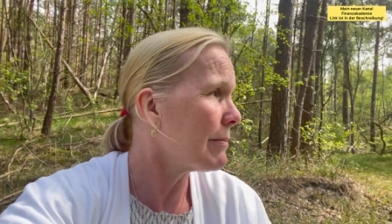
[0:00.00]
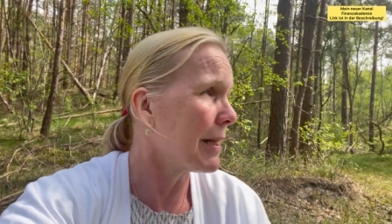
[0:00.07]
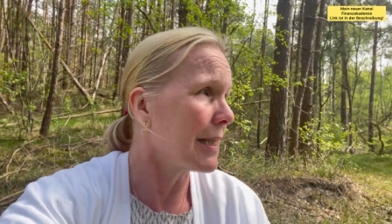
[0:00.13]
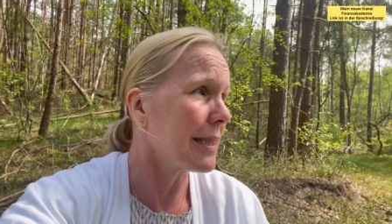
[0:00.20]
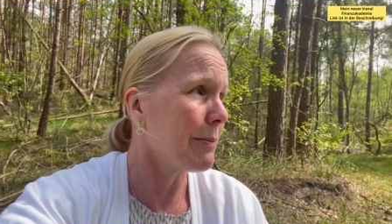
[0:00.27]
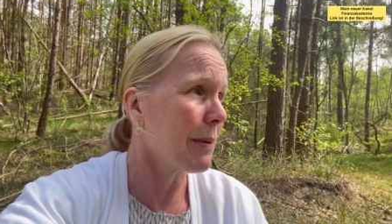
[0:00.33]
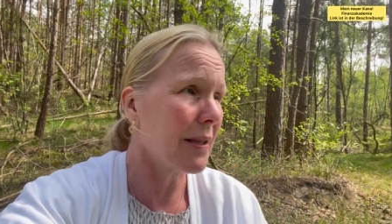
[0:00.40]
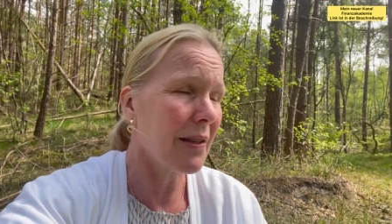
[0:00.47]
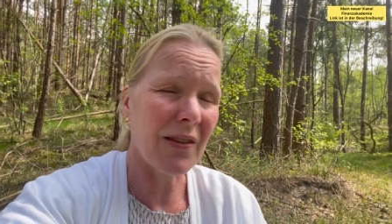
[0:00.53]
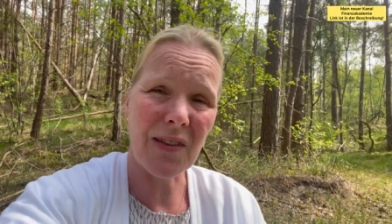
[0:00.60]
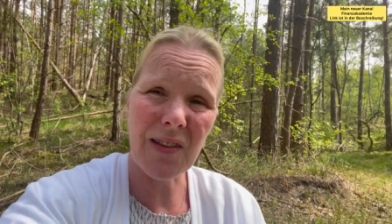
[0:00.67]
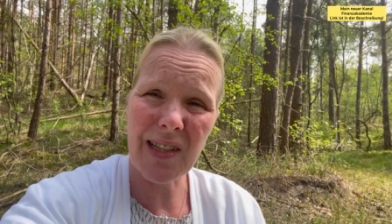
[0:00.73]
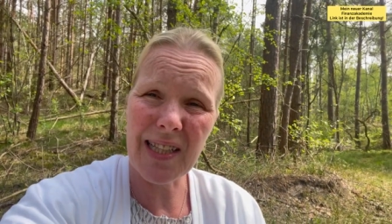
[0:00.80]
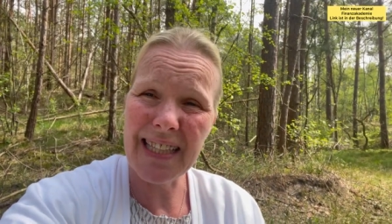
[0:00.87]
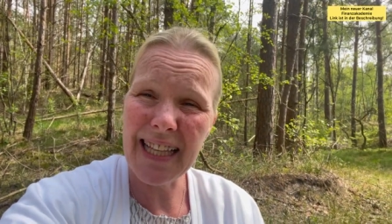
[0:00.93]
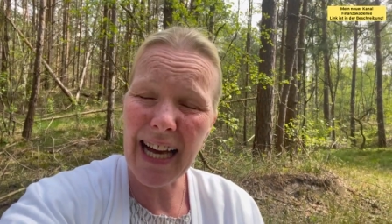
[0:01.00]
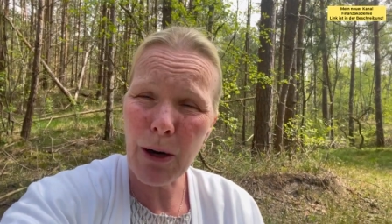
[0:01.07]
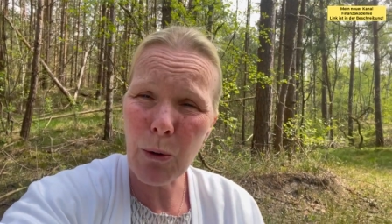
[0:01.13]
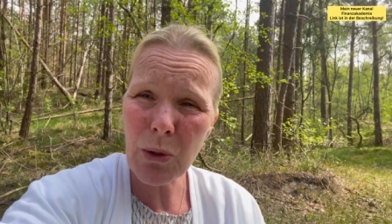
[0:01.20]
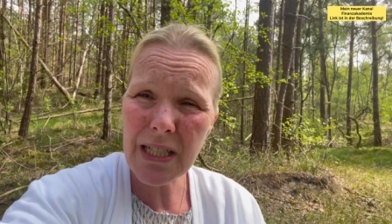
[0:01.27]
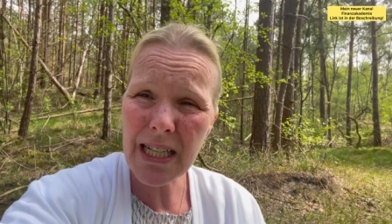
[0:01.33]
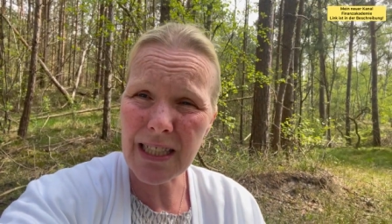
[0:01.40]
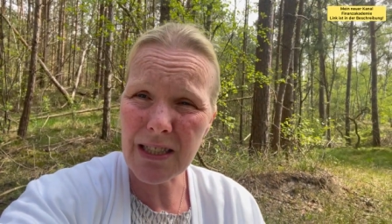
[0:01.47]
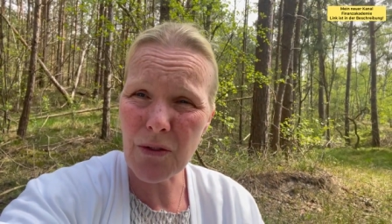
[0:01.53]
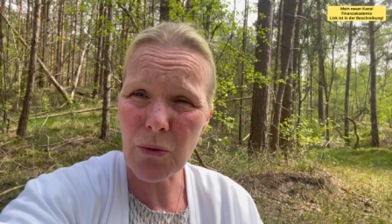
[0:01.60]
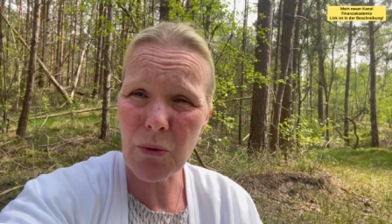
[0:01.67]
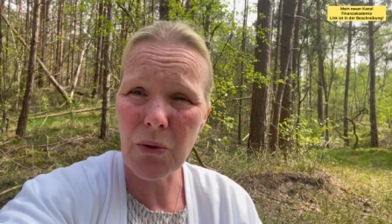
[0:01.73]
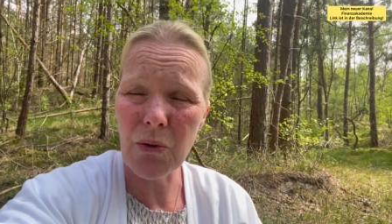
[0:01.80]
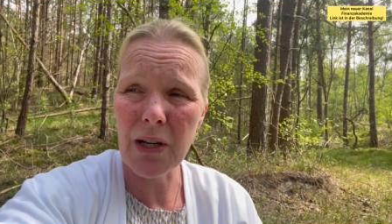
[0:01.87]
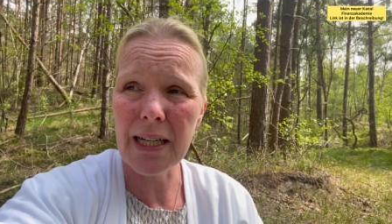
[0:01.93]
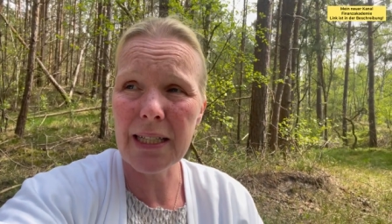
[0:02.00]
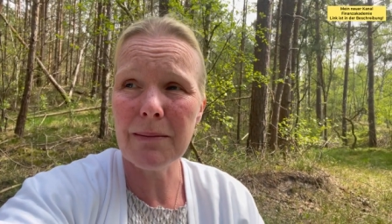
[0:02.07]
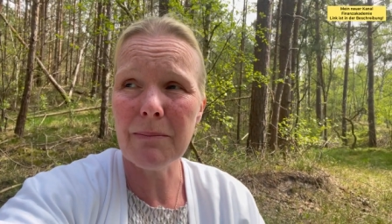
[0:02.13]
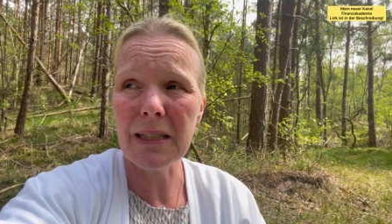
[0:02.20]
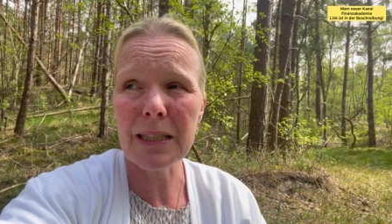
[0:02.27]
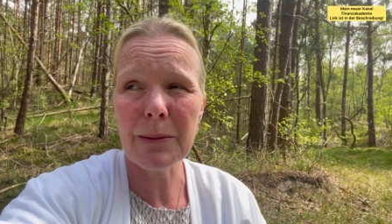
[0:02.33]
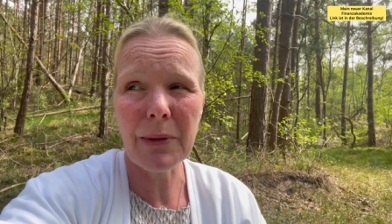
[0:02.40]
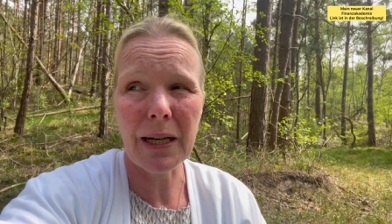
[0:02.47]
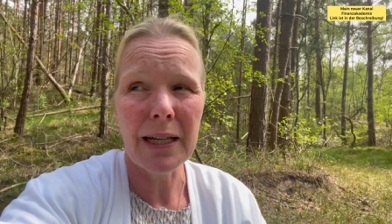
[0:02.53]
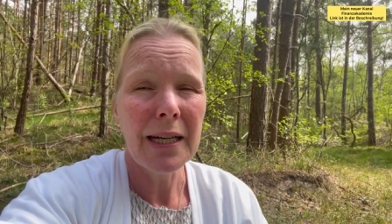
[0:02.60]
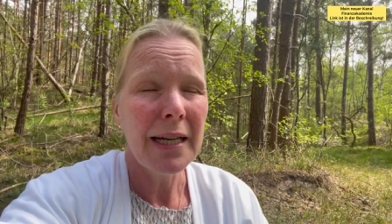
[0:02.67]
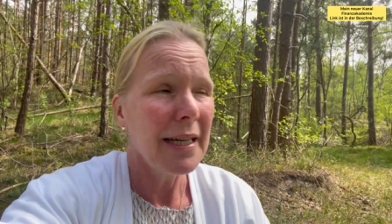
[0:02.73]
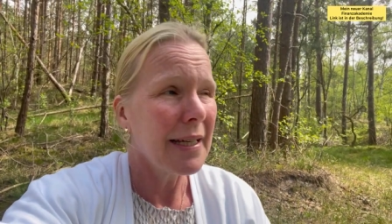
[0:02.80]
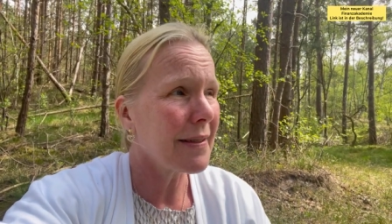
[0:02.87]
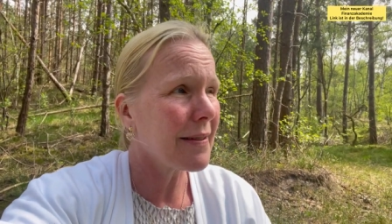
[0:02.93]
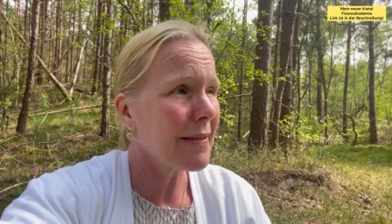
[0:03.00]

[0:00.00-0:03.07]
Manchmal ist es lauter zu hören, manchmal ist